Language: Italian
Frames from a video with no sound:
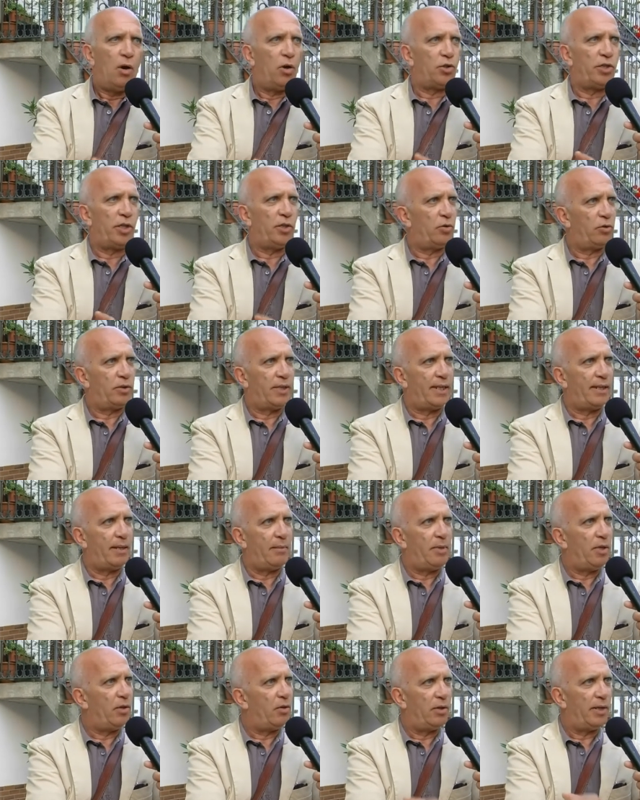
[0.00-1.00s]
o
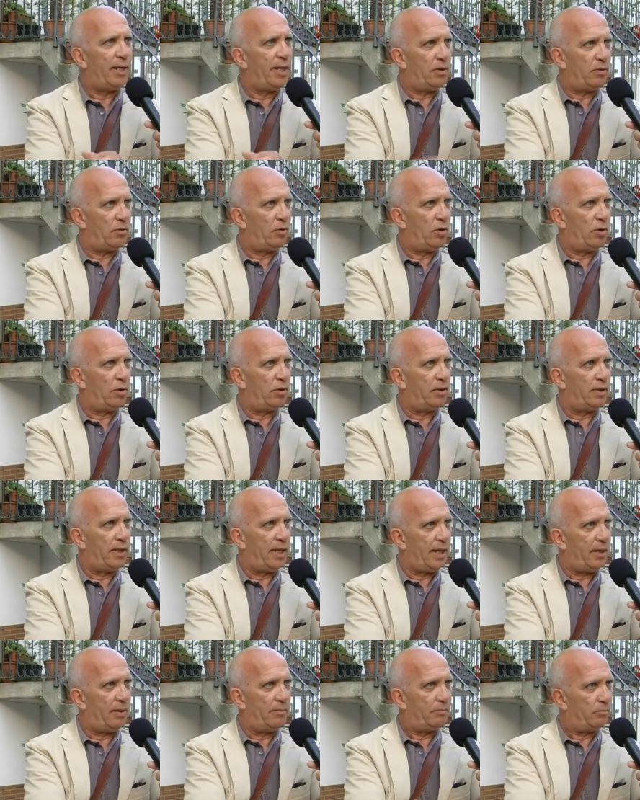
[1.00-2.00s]
180 milioni nei,
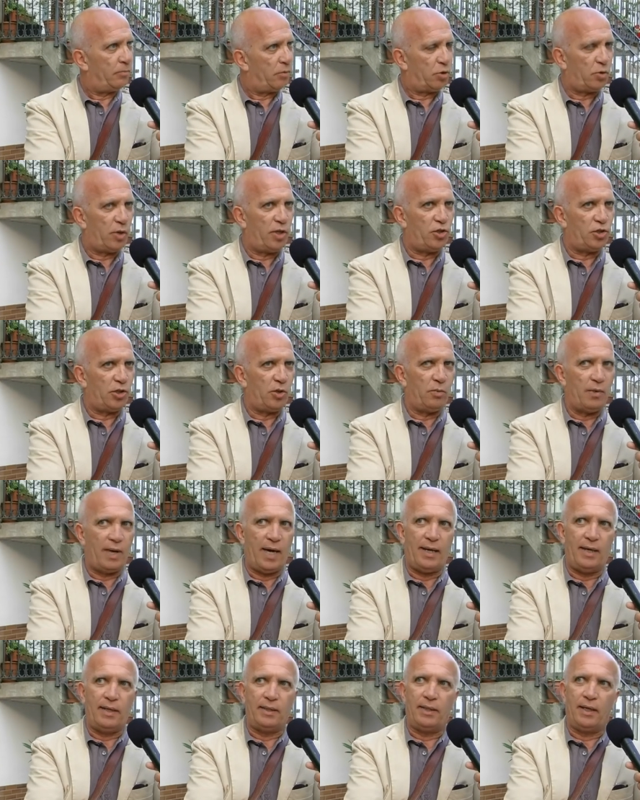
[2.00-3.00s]
nei suoi
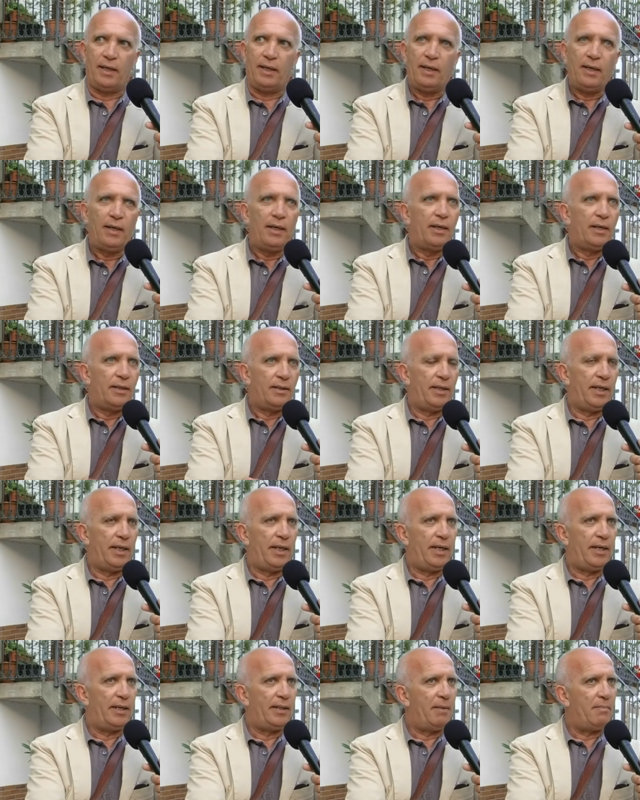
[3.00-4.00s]
5 anni di,
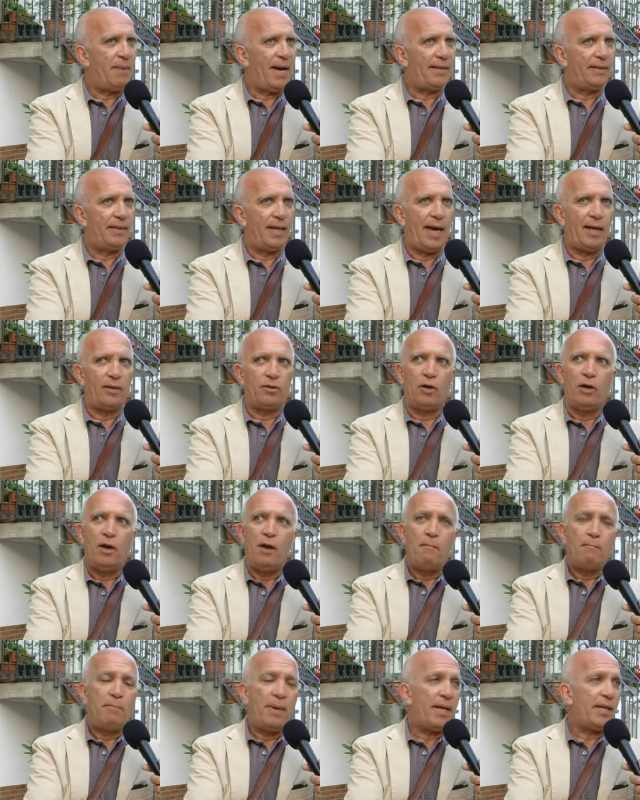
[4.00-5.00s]
di, di mandato,
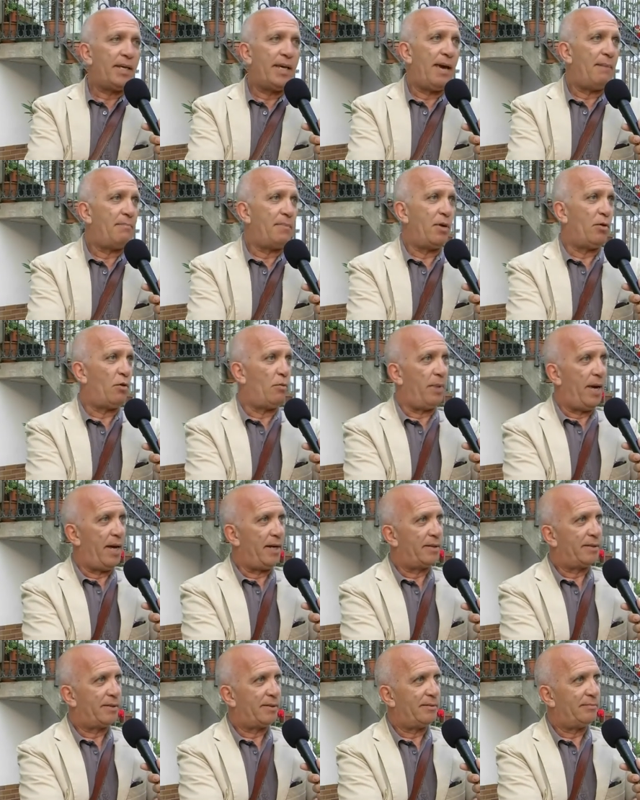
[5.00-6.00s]
perché abbiamo
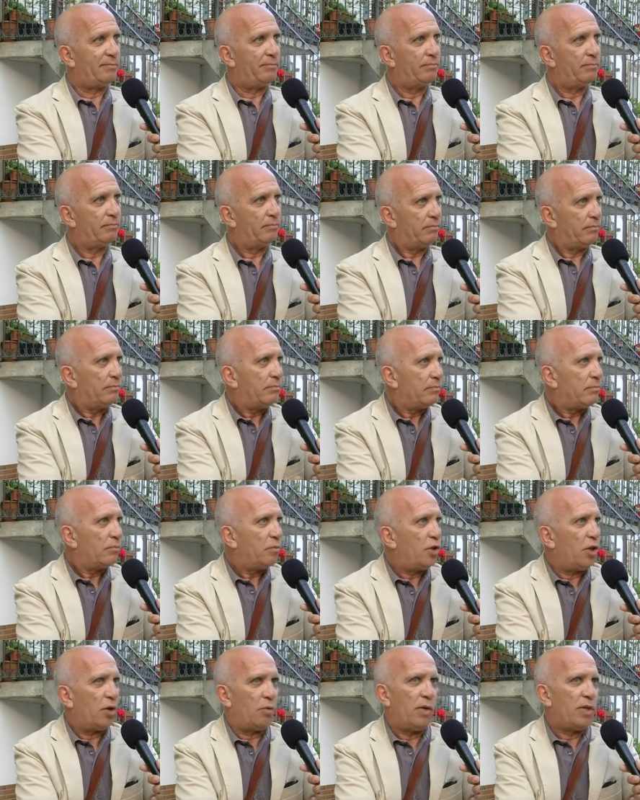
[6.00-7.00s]
perso?
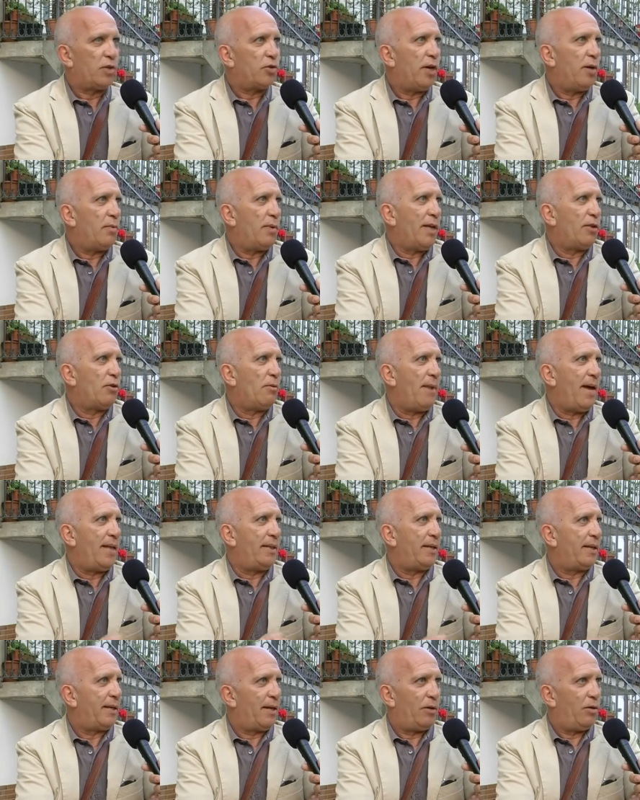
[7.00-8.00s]
Cioè, questa è una
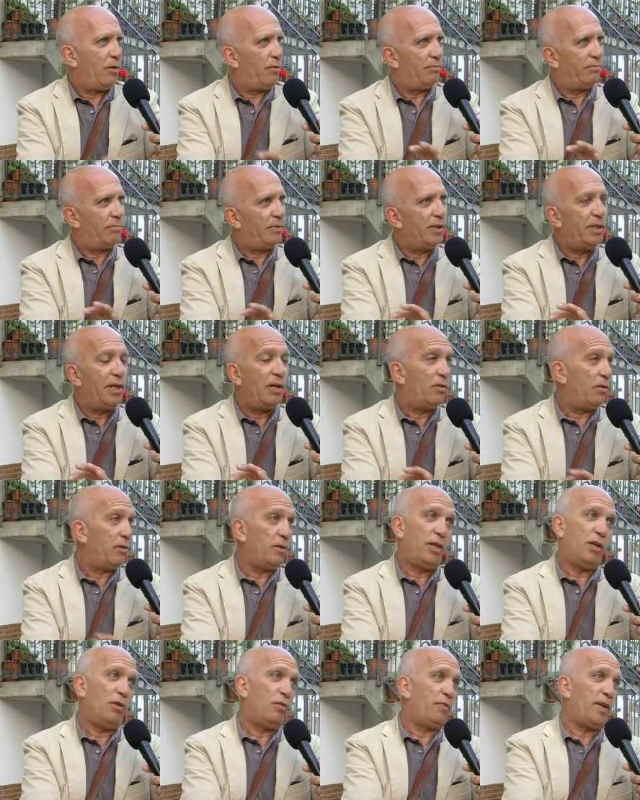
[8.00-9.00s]
domanda che non,
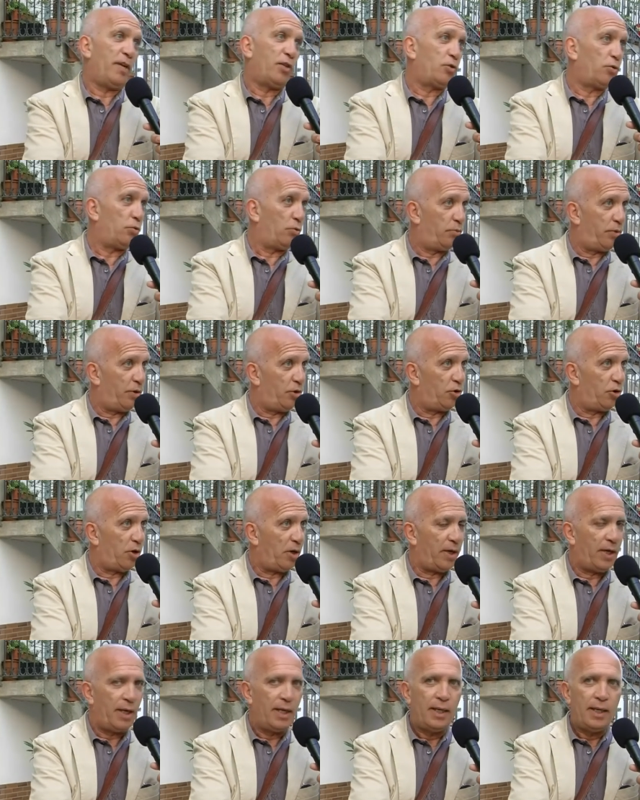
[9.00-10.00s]
glielo faccio tutti i
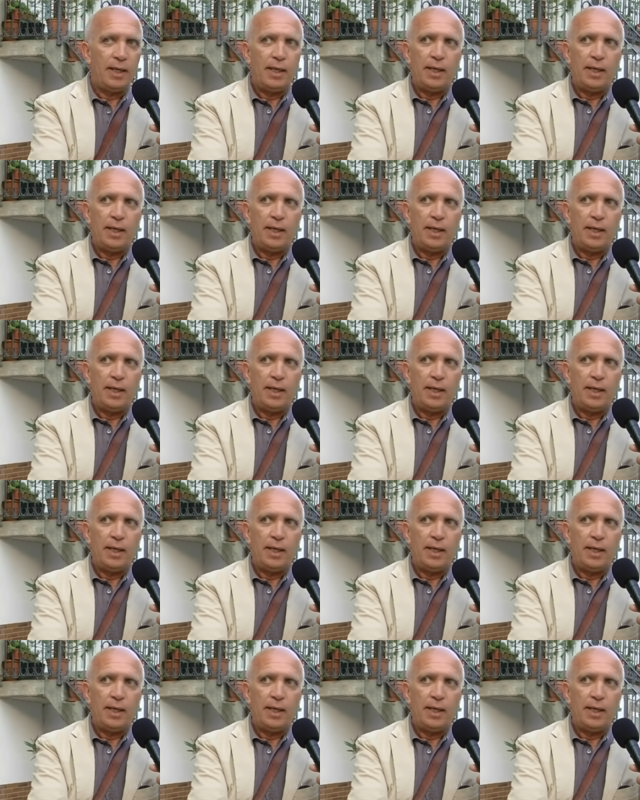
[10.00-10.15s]
giorni.